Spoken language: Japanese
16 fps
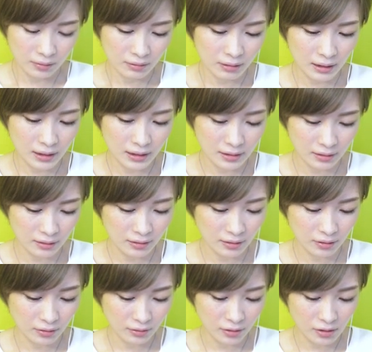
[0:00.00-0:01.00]
とりあえず、
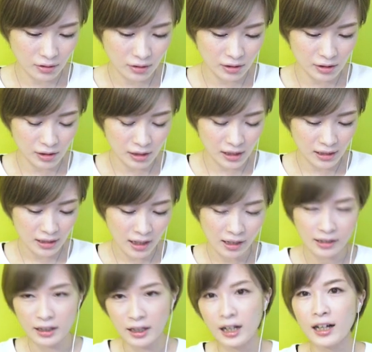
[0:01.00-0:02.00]
このチュッチュニー
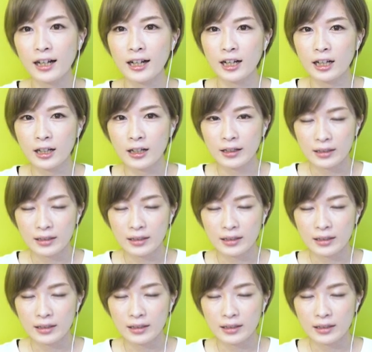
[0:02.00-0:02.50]
さんが、